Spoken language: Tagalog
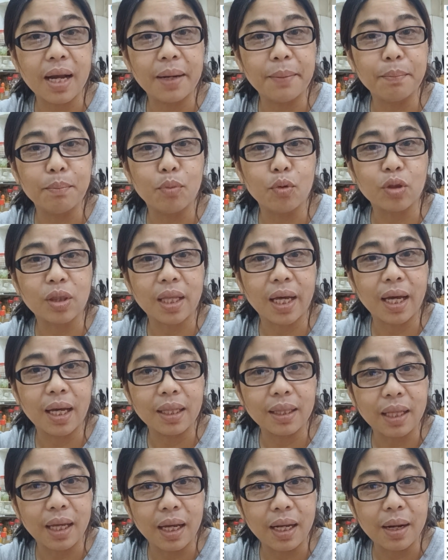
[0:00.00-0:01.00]
ng
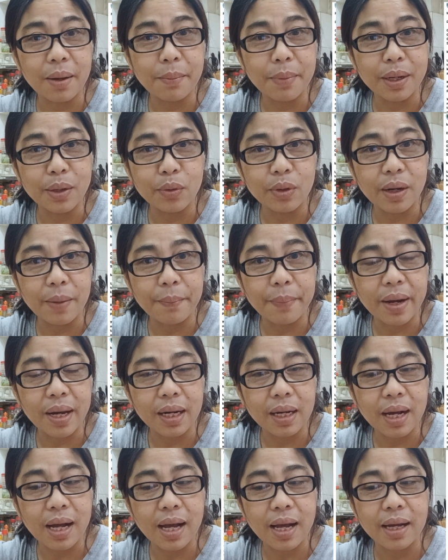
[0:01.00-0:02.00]
botete na
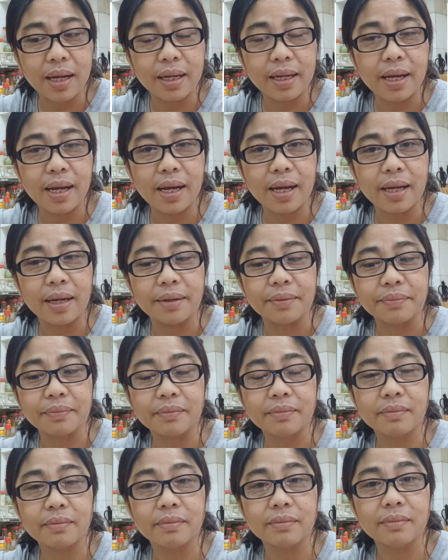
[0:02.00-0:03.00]
malonapal ka. Ayan.
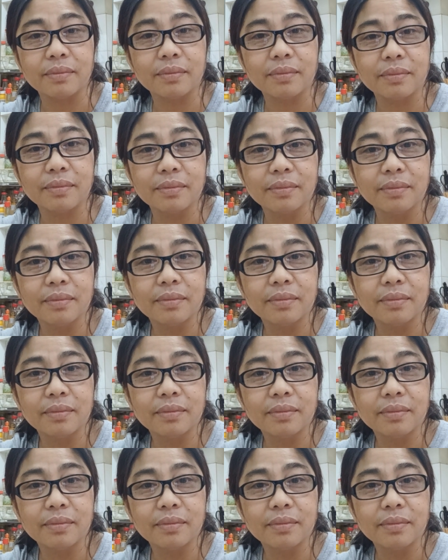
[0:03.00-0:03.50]
Hmm?